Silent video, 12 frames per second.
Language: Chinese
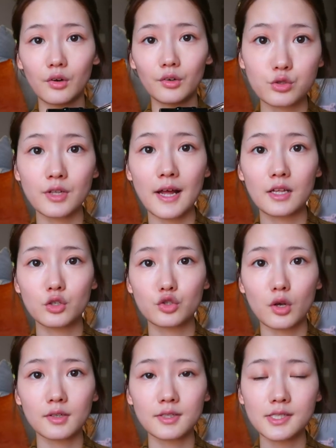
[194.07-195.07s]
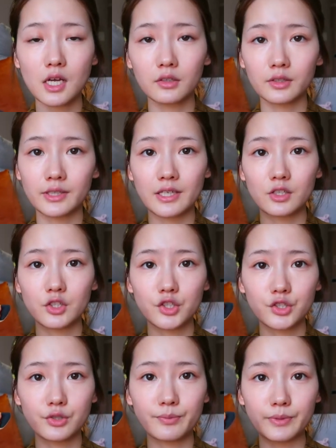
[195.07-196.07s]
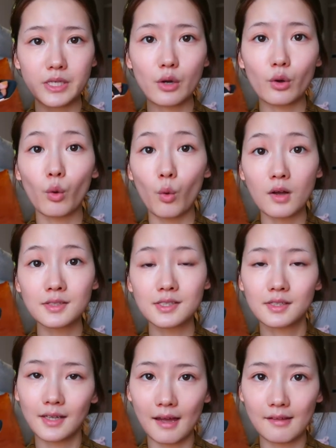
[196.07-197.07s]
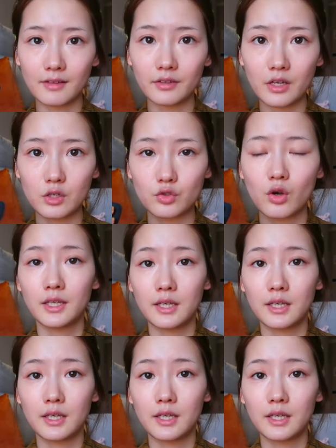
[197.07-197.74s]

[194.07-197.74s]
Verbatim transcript: 出来的妆效呢也是比较有光泽感的那种，